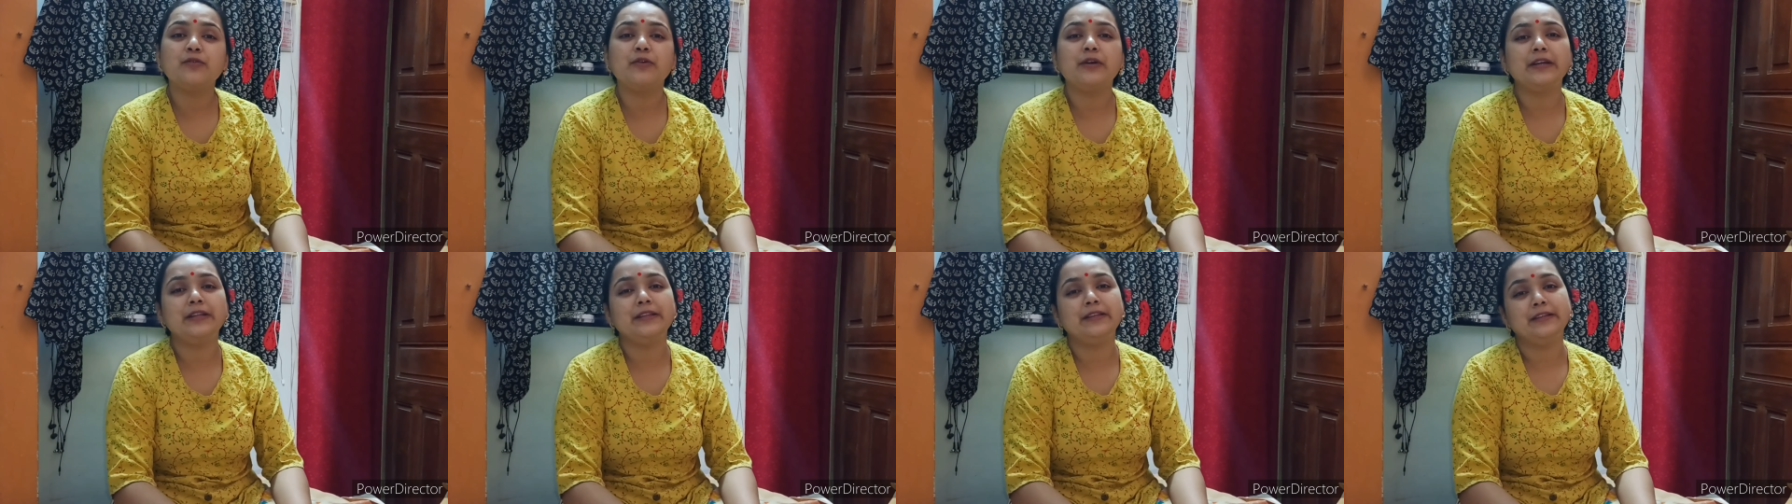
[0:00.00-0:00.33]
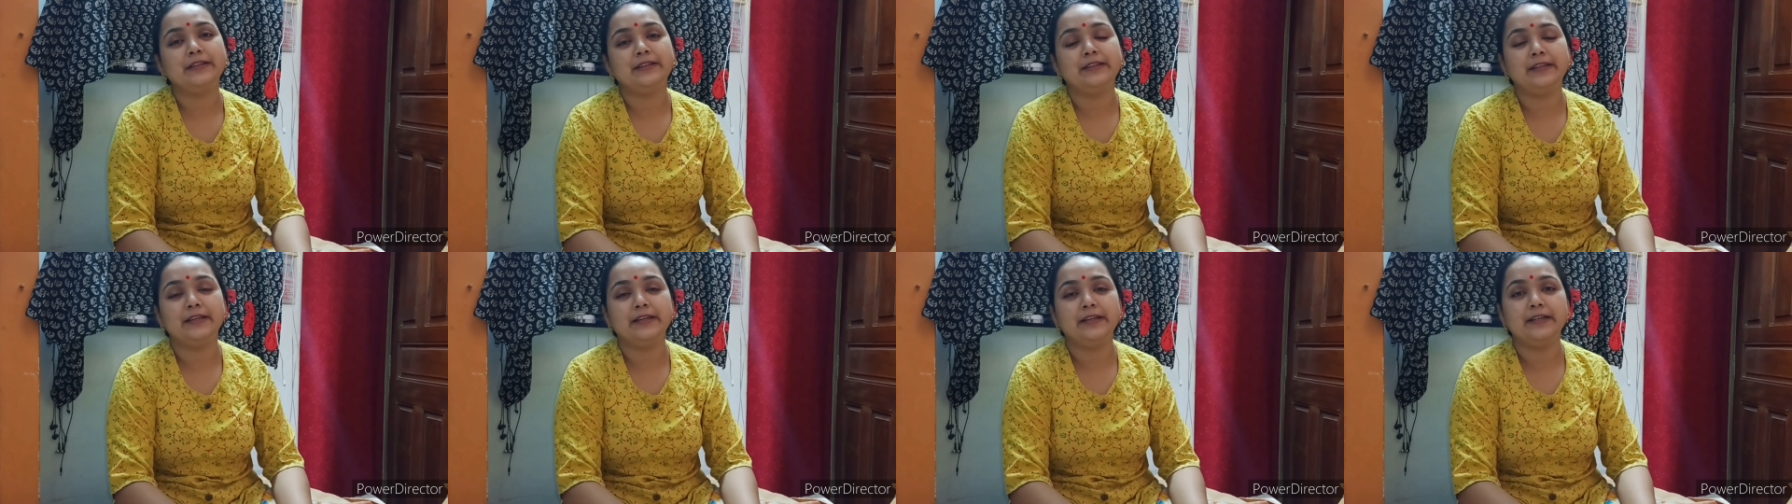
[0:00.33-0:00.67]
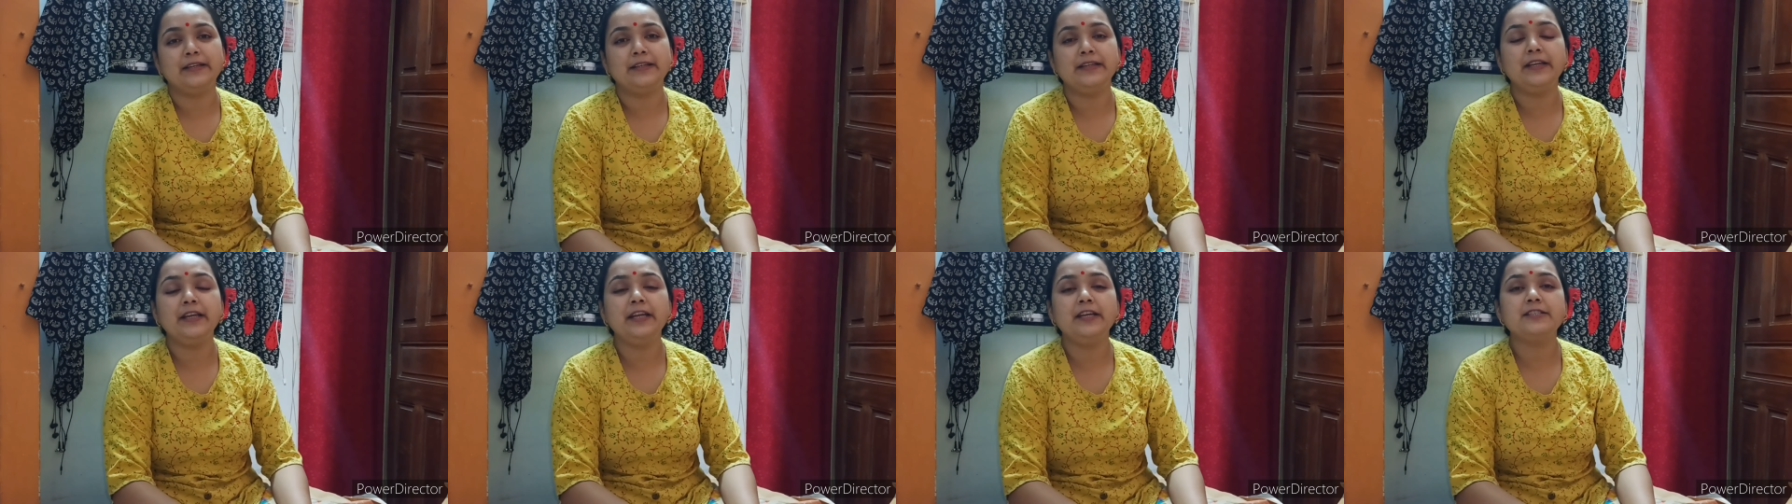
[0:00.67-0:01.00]
कॉइन देते
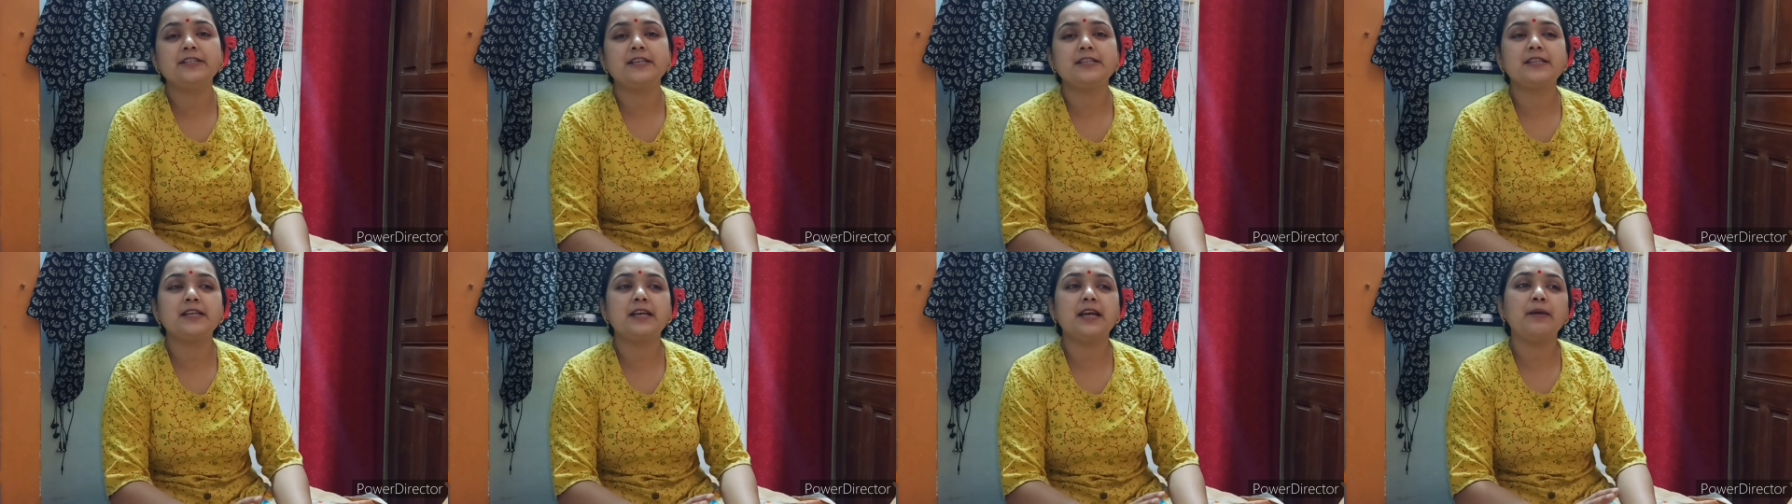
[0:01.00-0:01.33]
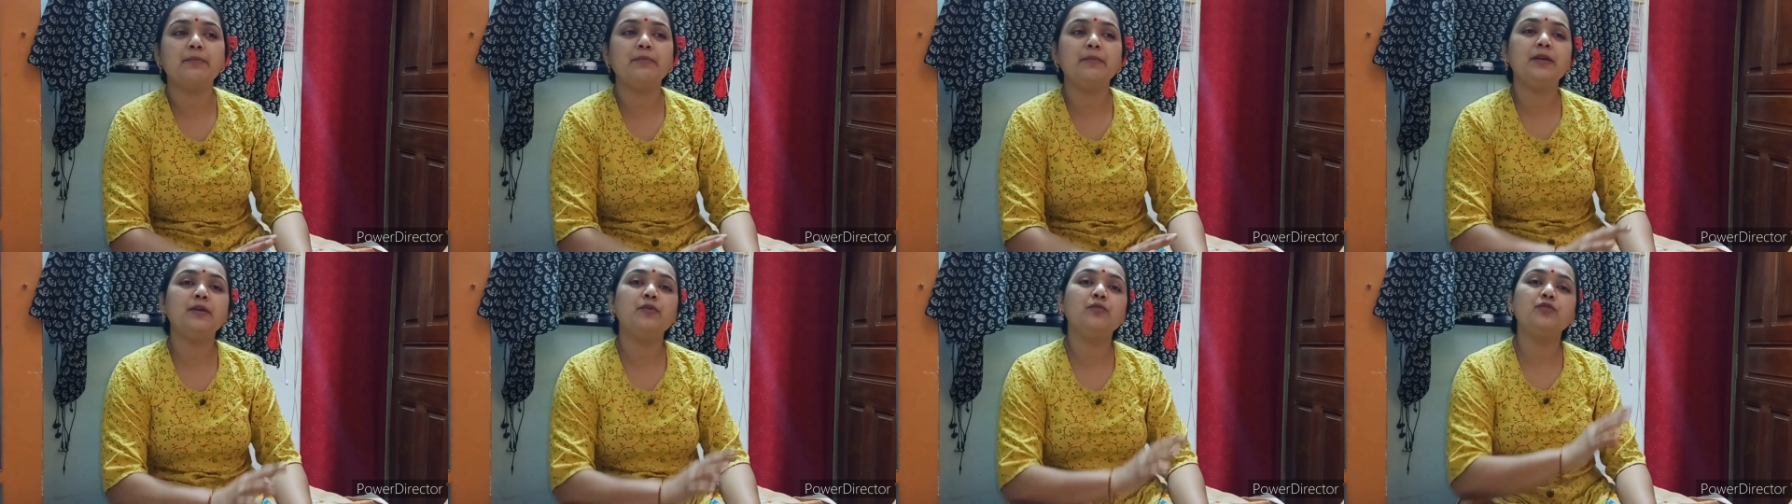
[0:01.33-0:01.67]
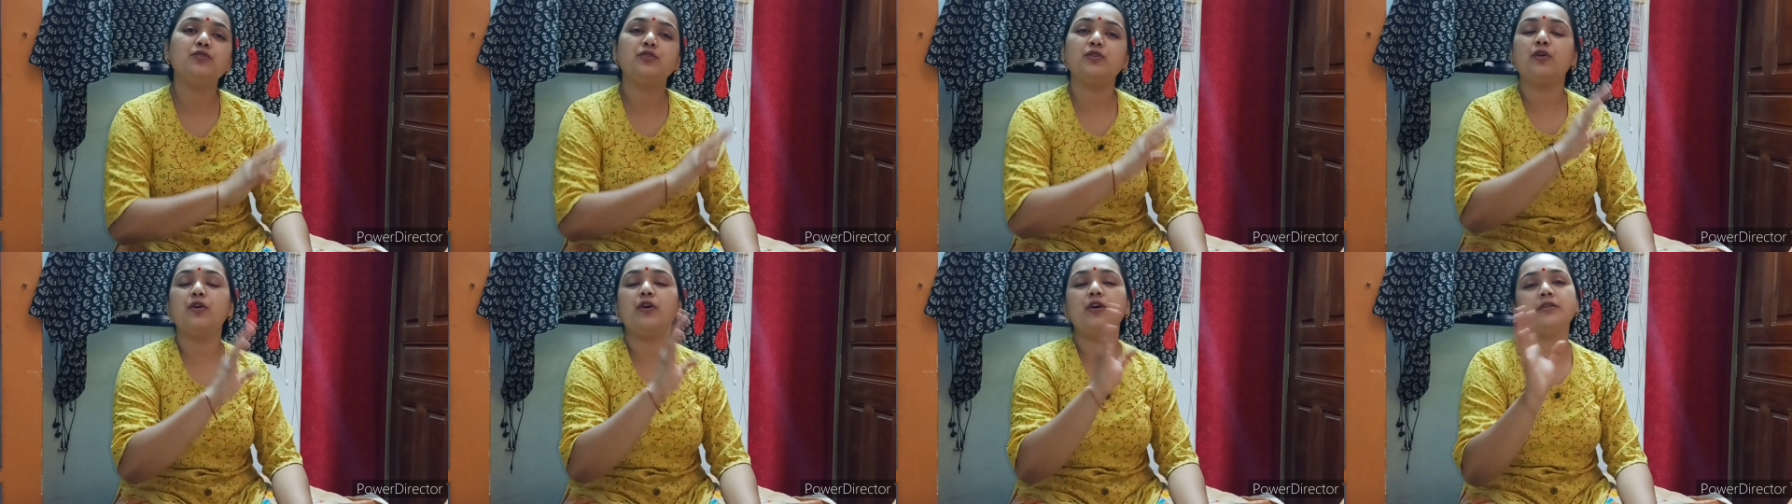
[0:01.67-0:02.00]
हैं ठीक है जैसे हमने कुछ